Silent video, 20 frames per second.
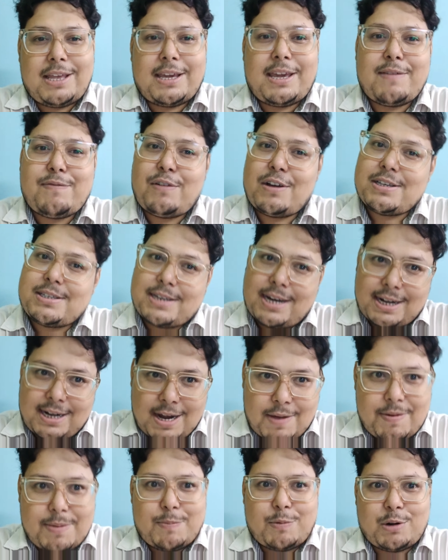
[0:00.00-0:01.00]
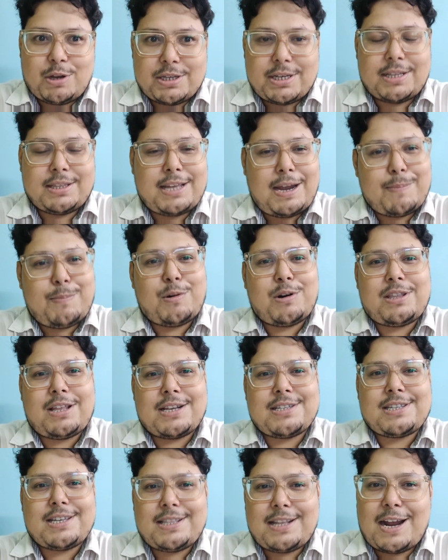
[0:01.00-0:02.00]
দেখেই ফার্স্ট সাইড লাভে পড়ে যায় তারপর
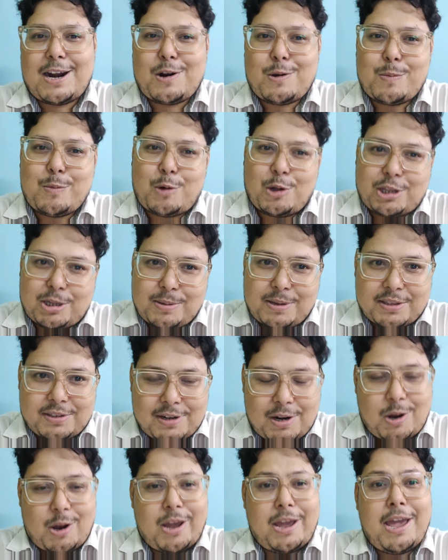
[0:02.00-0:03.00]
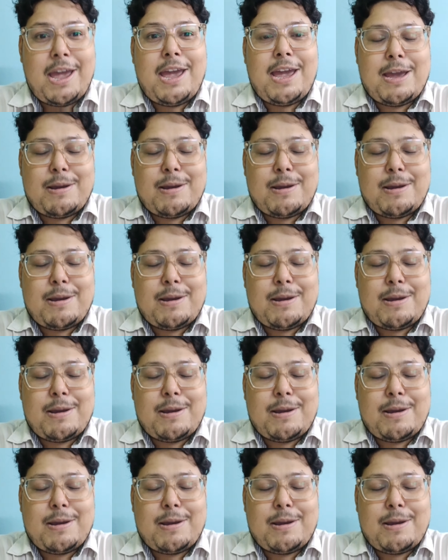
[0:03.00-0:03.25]
তার সাথে নানা রকম কথাবার্তা হয়